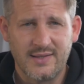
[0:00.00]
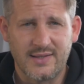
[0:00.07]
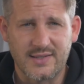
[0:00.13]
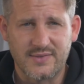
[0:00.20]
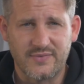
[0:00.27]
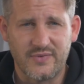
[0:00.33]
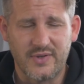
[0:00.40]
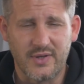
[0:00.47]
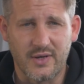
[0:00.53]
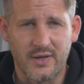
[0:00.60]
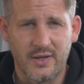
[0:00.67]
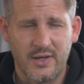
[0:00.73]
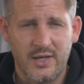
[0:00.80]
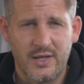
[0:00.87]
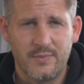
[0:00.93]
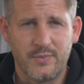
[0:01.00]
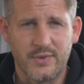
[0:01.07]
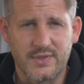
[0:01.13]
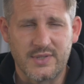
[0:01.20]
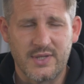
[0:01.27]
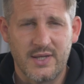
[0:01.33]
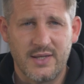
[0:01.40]
dass wir
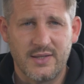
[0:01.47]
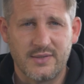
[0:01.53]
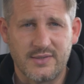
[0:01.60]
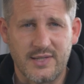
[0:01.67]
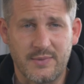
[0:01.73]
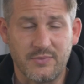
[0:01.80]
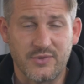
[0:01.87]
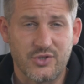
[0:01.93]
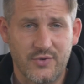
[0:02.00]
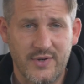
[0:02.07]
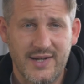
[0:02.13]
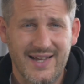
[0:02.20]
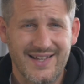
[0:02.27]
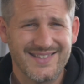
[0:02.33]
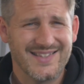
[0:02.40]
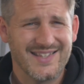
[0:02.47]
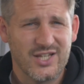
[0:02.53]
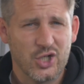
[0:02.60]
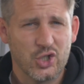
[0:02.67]
mit dem Triggern